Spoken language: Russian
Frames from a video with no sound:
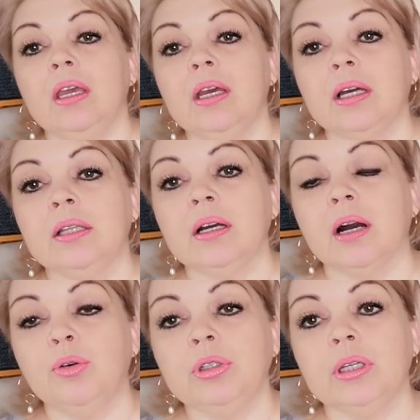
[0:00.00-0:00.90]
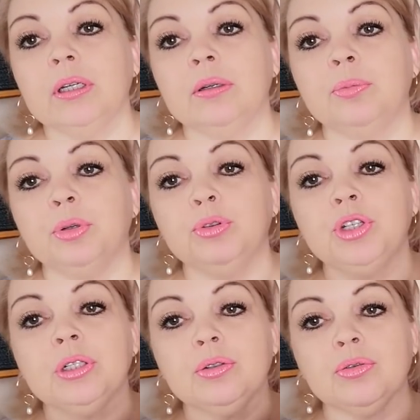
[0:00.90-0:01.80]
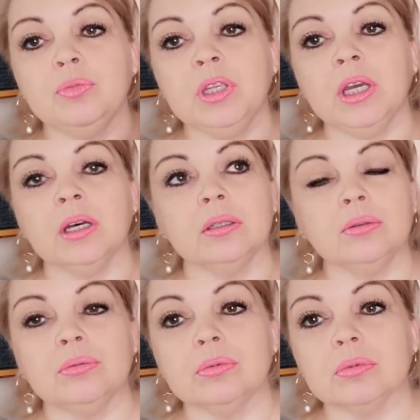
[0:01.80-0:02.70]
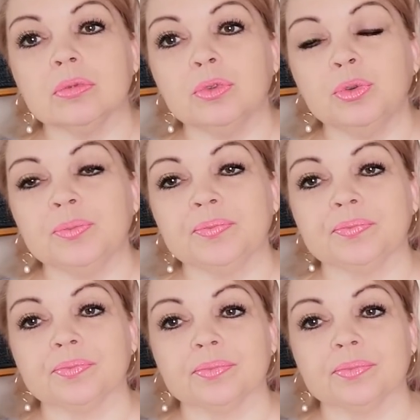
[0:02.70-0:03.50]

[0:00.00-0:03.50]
И она какой-то получилась у меня, ну,